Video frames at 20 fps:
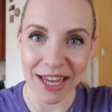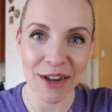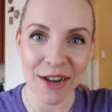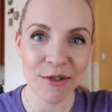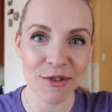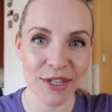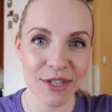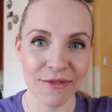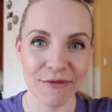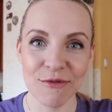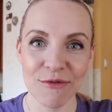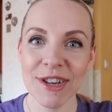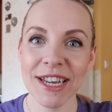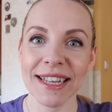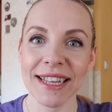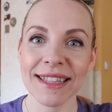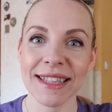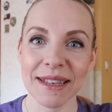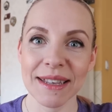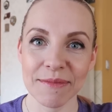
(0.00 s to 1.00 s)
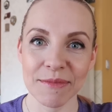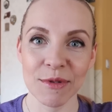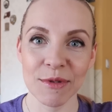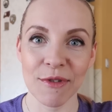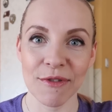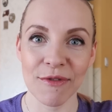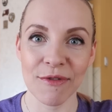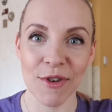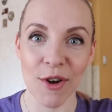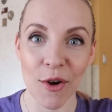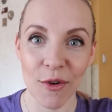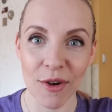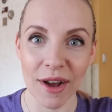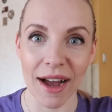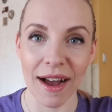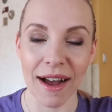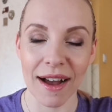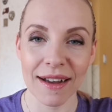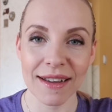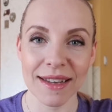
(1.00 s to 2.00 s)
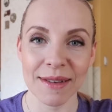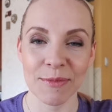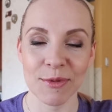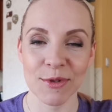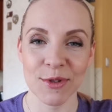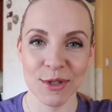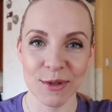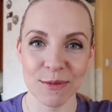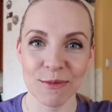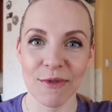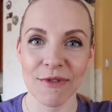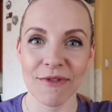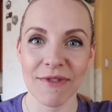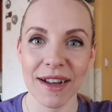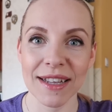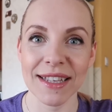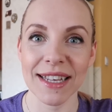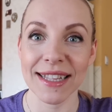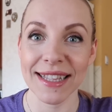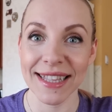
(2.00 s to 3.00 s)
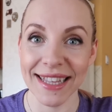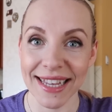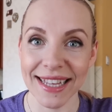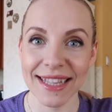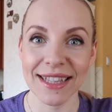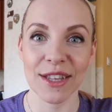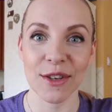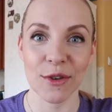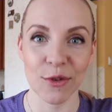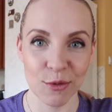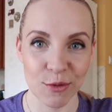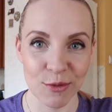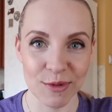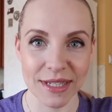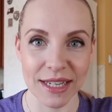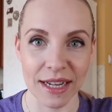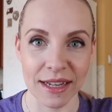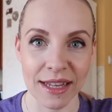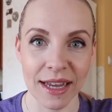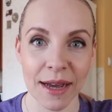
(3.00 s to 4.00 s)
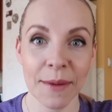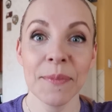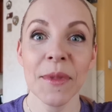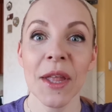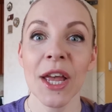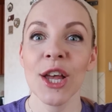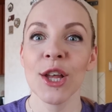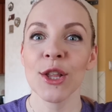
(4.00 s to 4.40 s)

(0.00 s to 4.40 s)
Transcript: Jako, że w weekend nie było vloga i podsumowania diety i odchudzania,